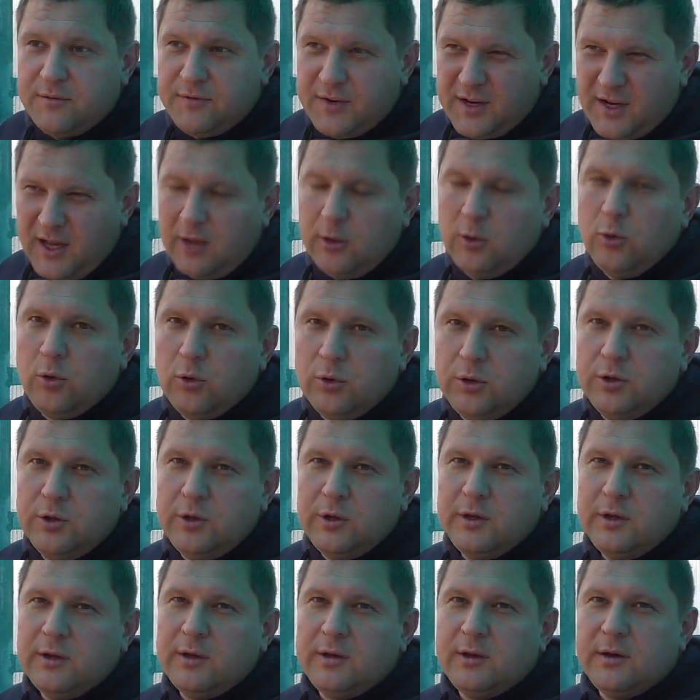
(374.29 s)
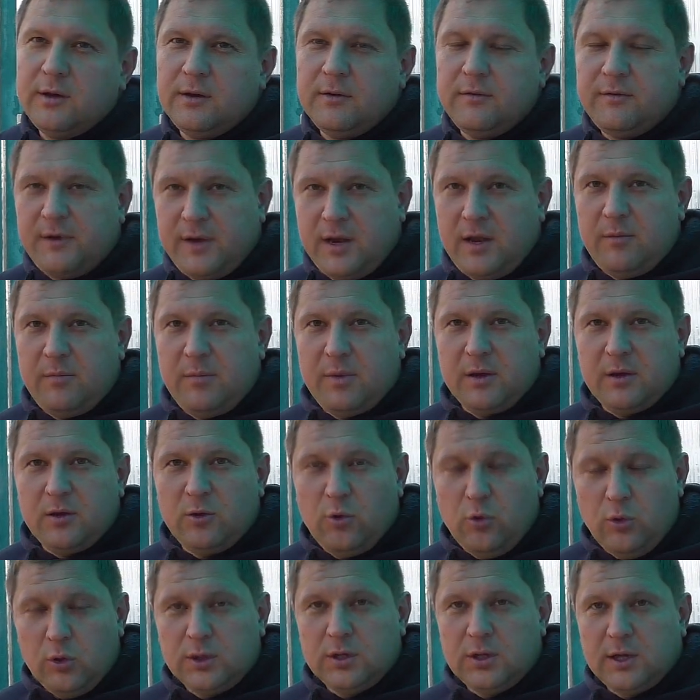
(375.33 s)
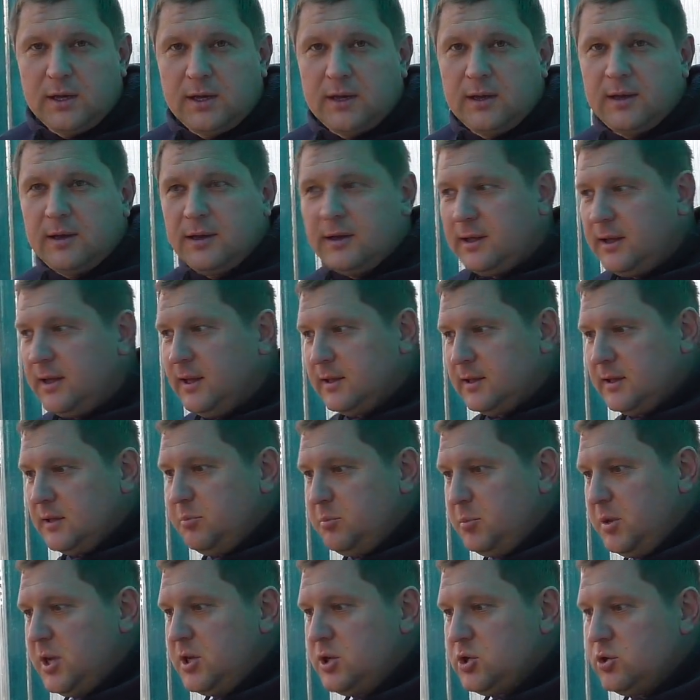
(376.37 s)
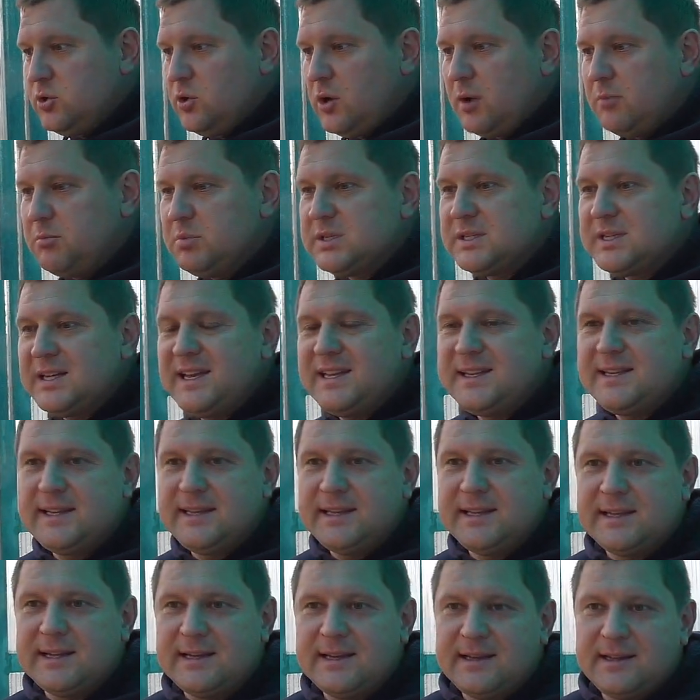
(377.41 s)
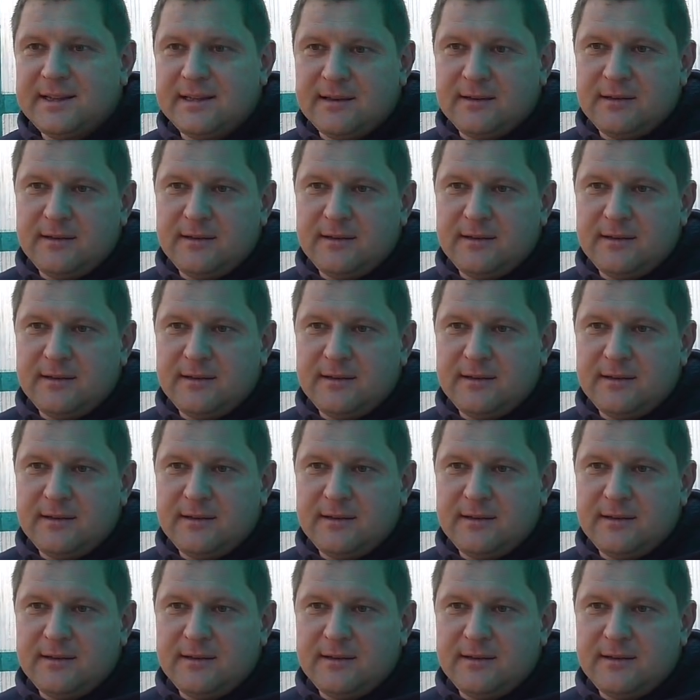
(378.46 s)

в холодное э, время года э, этой печью, обязательно